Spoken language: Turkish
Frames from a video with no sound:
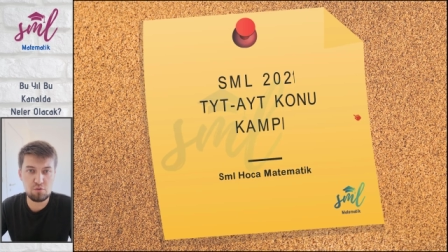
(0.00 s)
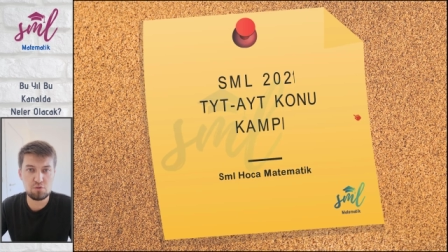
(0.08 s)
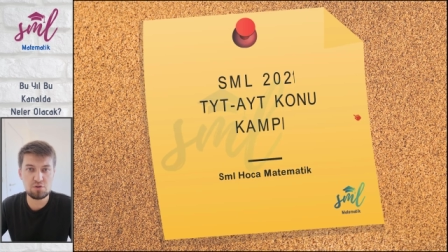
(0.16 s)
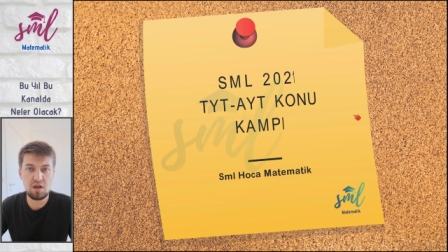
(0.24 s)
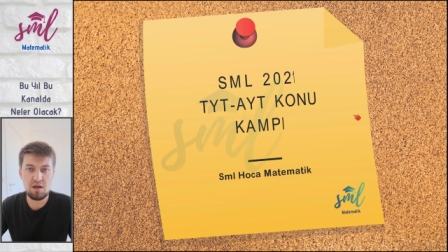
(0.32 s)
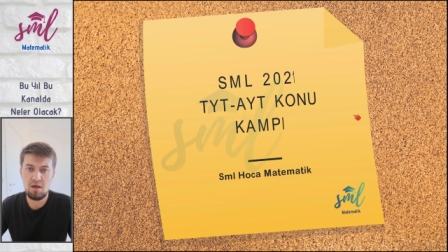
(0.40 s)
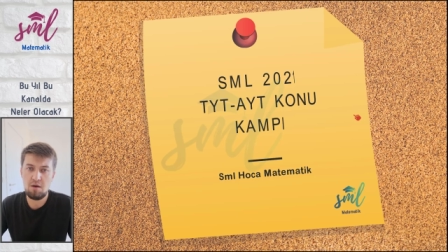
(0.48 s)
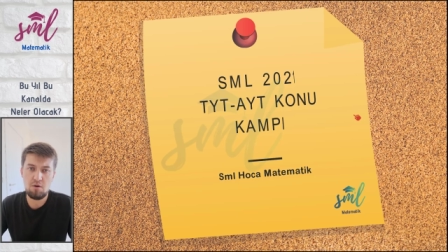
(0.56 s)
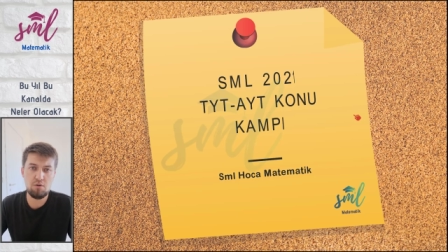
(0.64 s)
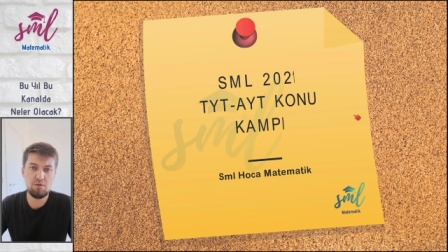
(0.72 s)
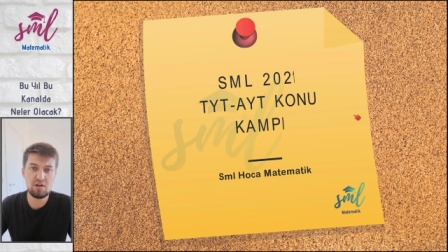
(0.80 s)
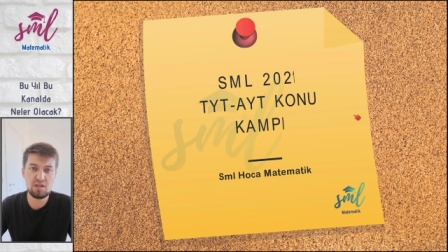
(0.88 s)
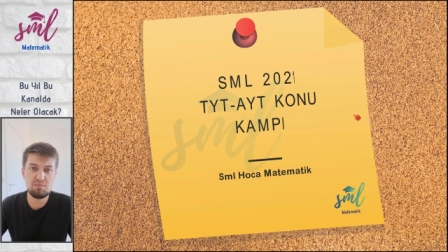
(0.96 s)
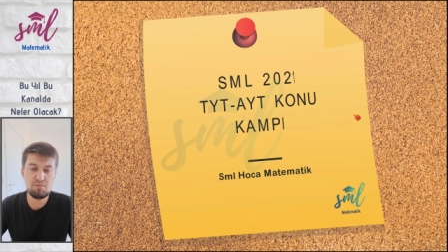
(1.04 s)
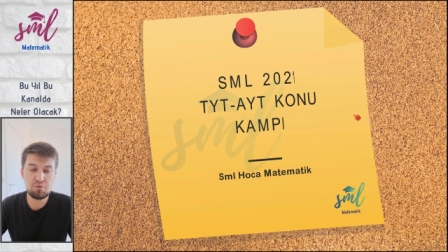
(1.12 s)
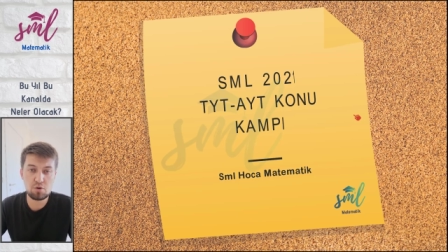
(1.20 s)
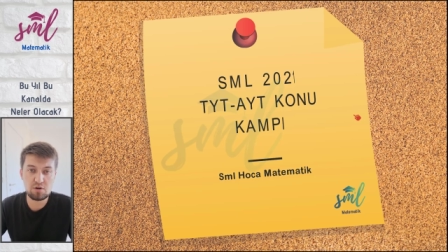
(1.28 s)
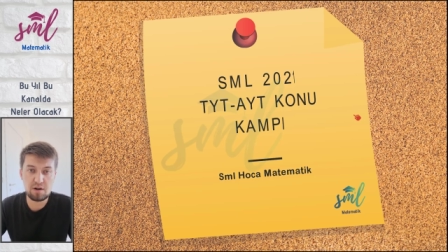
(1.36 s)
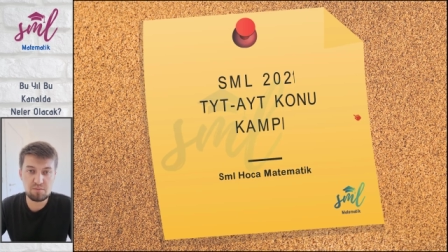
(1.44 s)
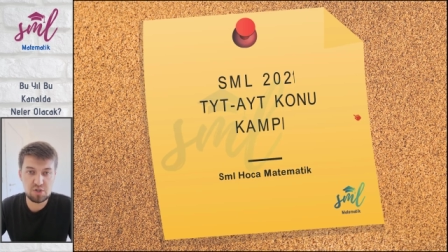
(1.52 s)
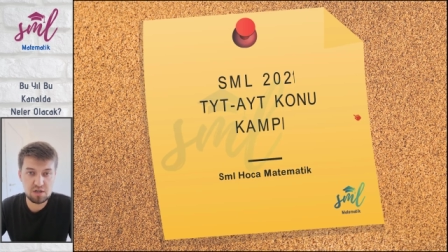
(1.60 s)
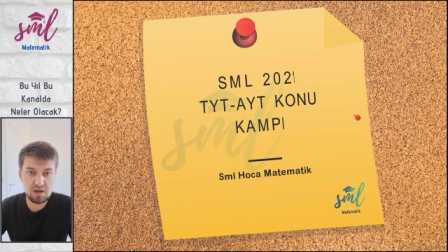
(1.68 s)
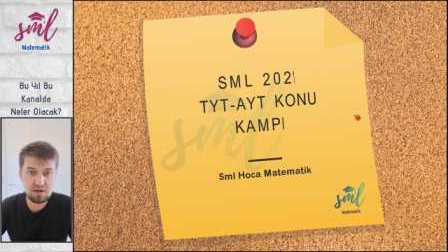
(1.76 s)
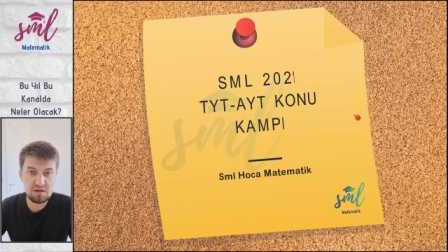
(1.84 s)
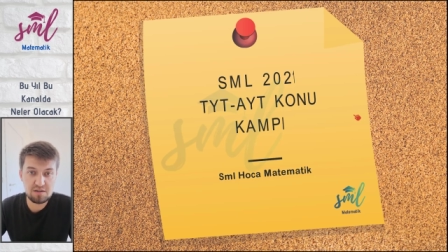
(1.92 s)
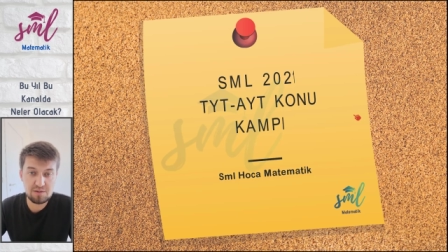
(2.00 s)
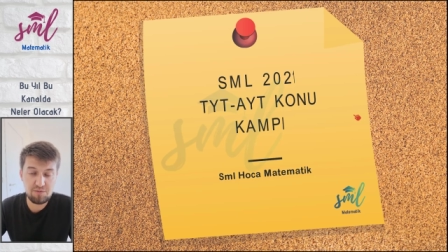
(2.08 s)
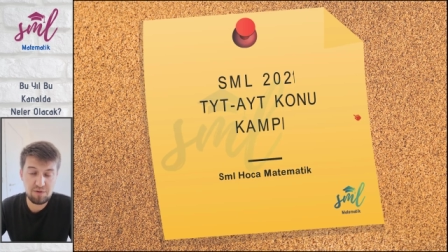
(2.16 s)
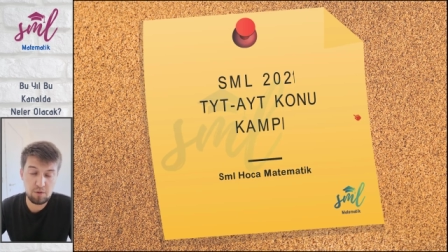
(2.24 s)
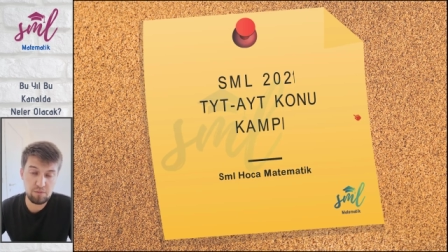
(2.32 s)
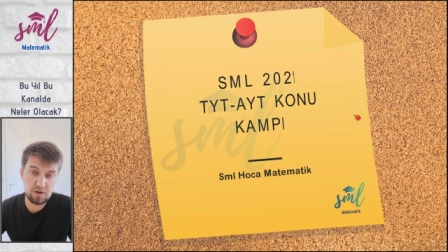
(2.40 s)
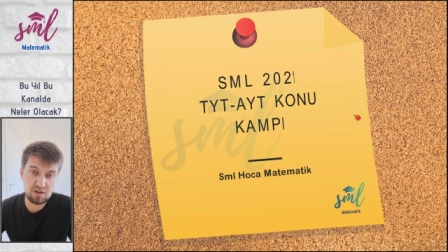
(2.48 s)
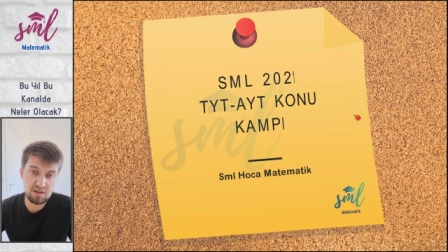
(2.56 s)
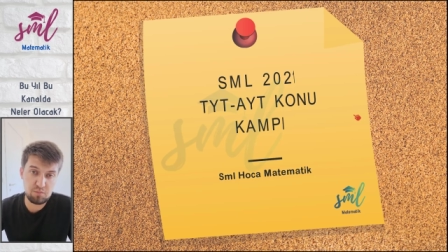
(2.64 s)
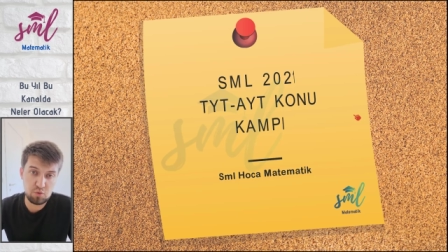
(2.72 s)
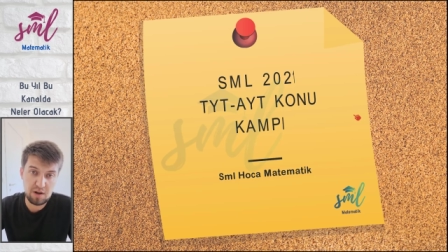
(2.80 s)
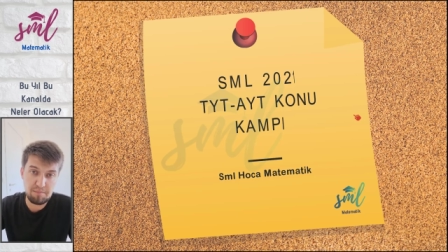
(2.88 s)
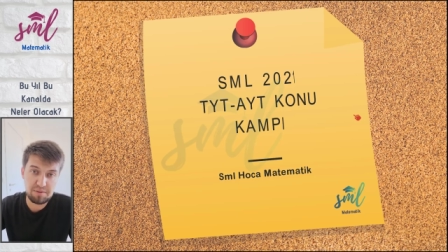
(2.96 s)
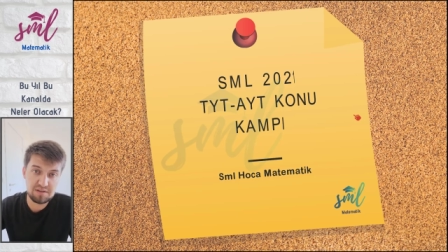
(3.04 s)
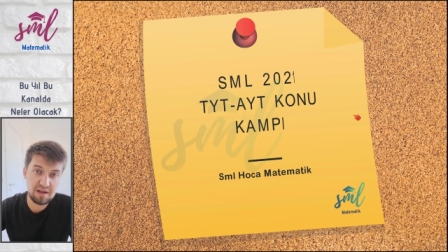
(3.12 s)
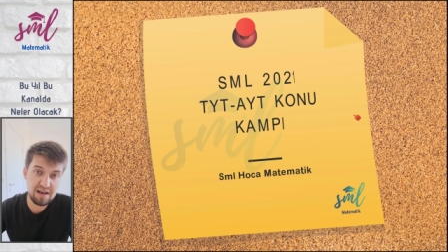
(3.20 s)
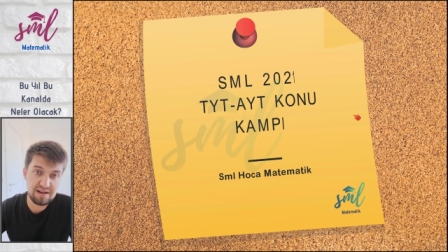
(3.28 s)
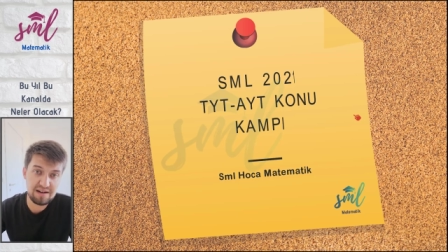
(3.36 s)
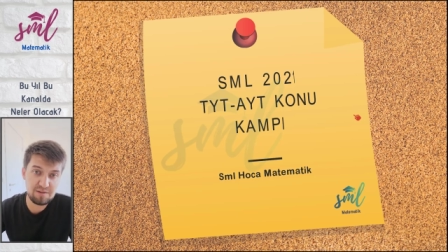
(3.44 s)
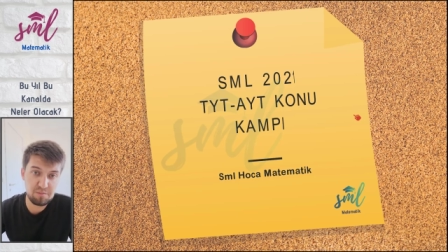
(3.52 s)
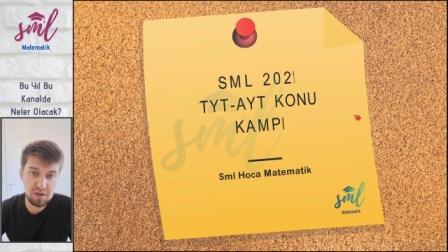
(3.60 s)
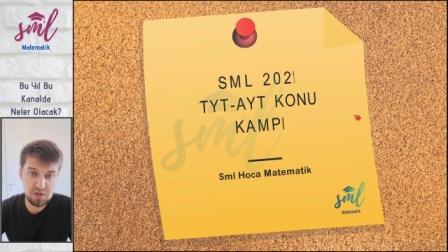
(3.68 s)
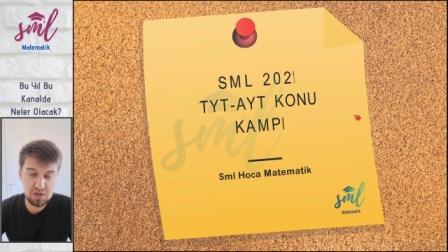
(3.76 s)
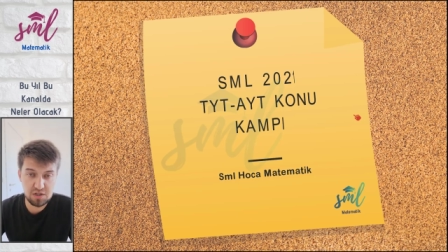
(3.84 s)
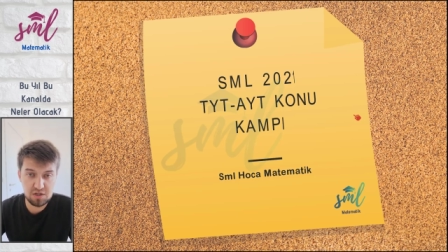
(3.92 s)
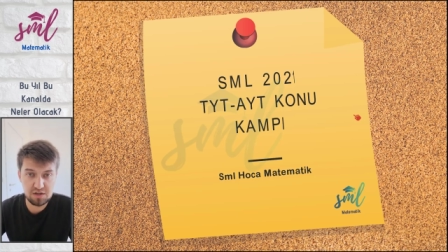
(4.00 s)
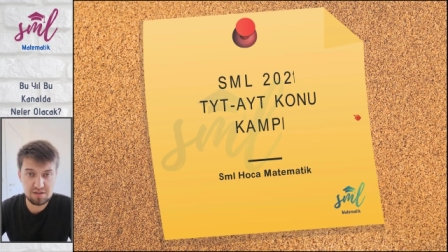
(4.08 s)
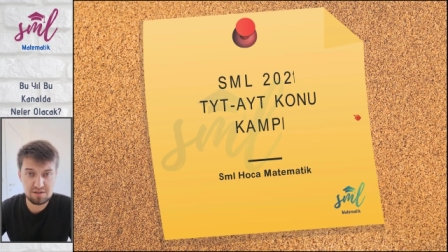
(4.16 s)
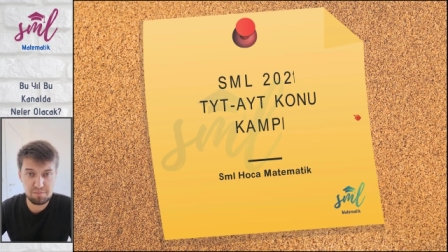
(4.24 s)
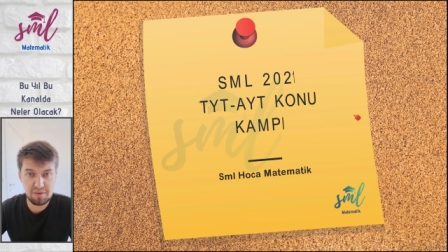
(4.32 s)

diyen olursa onlara da bir program çıkarırız ve onları da bu kampa dahil etmeye çalışırız.